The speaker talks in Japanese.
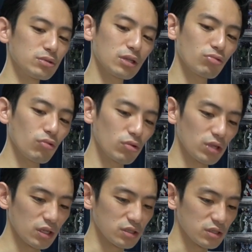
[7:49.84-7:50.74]
んなところ
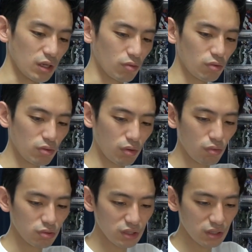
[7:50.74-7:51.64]
でですね、これは
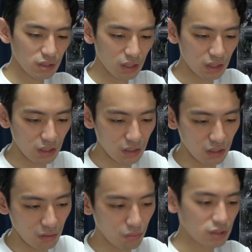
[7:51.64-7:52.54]
個人的
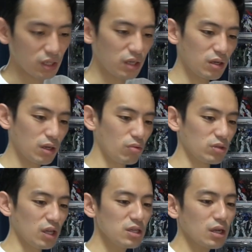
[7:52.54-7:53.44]
にまあ再販
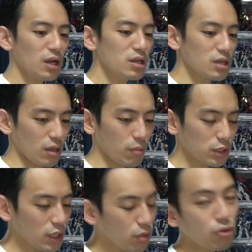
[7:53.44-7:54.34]
をなんやかんやで、まあ
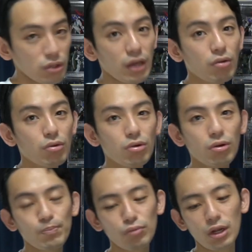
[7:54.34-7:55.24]
結構ねこ
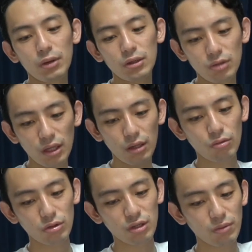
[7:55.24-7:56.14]
のプレ版のね
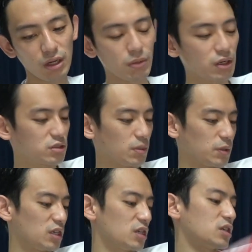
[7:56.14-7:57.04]
このキュベレイマークツー
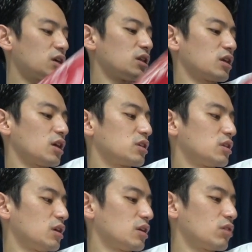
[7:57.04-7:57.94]
はやっぱ人気機体だけあっ
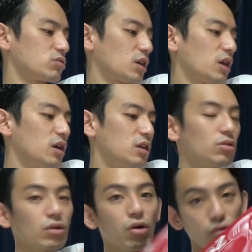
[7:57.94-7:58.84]
て結構再販
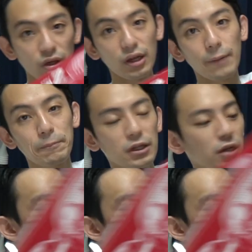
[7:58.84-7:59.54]
頻度が多いガンプラな